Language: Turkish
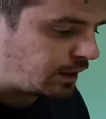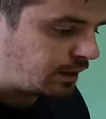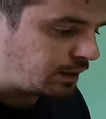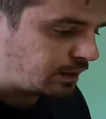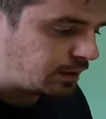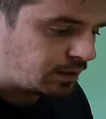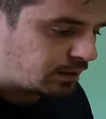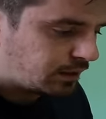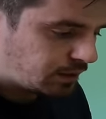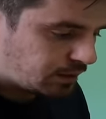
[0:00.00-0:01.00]
E,
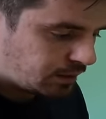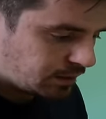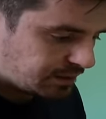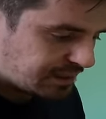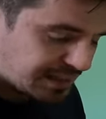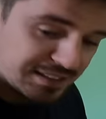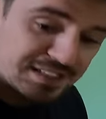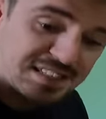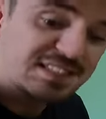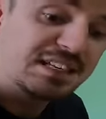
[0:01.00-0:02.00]

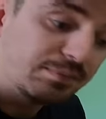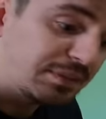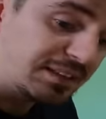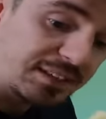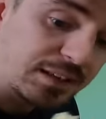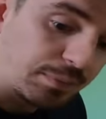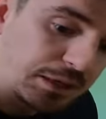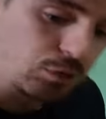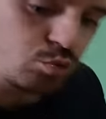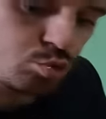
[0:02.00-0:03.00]
kendiniz dilimlete de
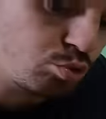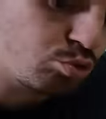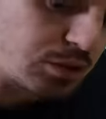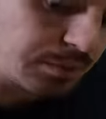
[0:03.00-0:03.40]
biliyorsunuz.